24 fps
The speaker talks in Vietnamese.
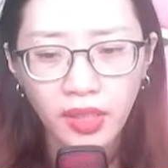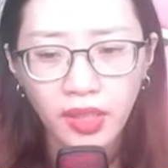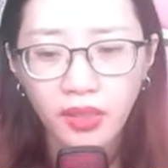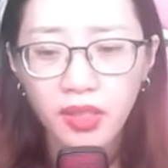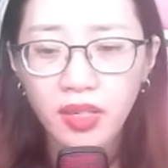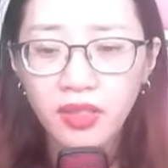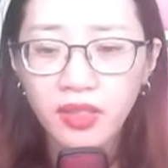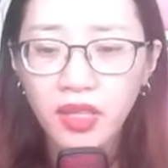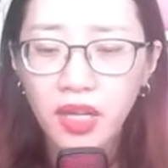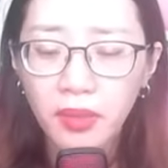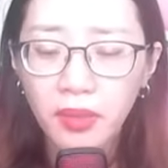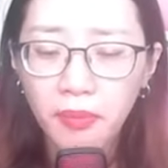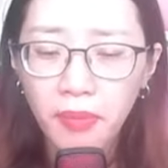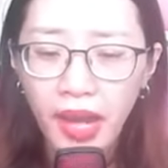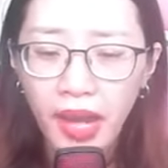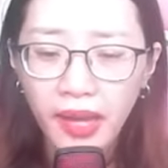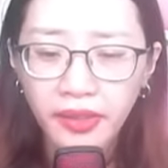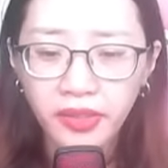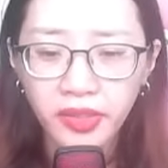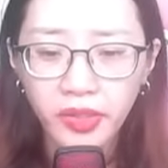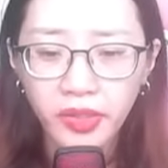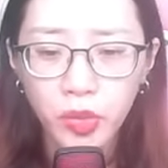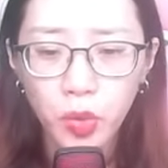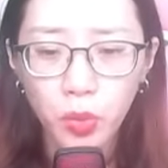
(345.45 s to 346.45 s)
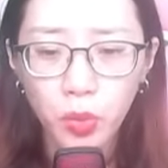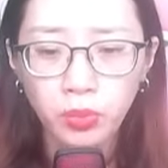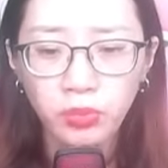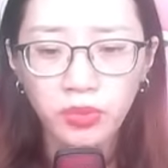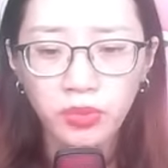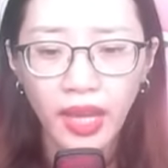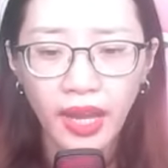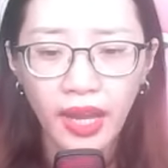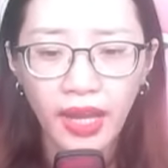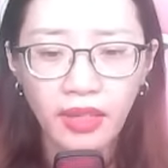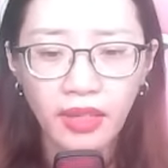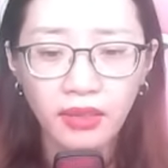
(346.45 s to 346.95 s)
Có cần ba người chúng
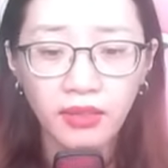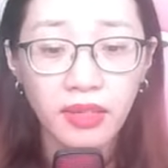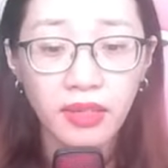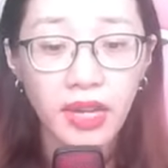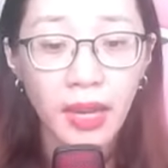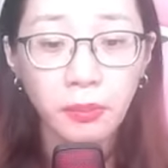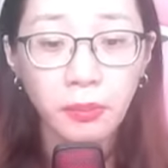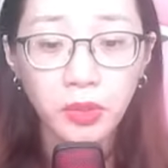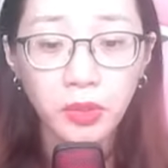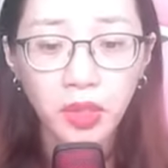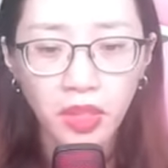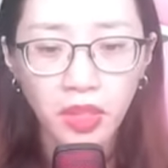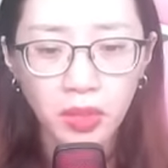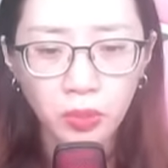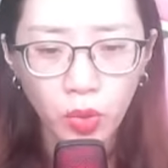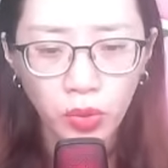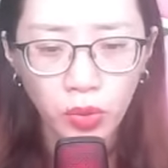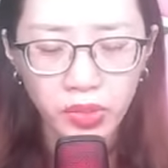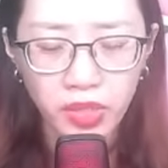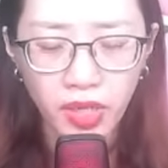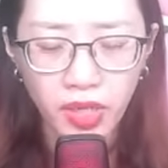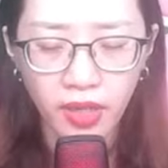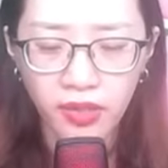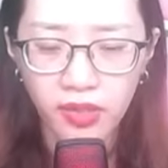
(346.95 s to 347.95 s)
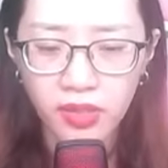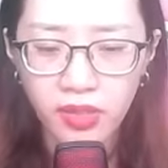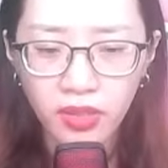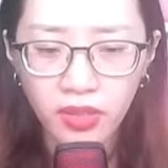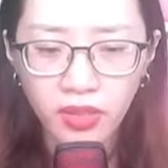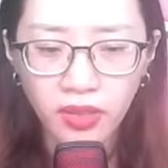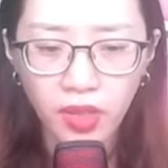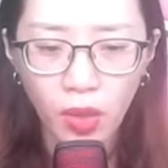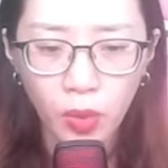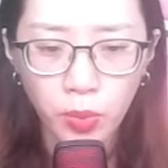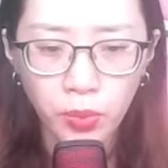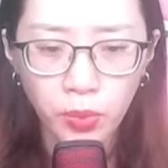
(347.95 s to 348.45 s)
ta làm thử một trận trước
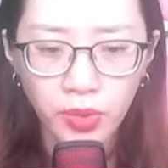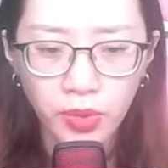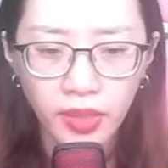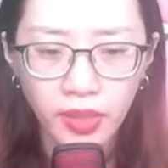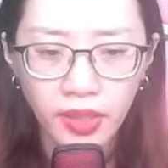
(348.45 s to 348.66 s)
không?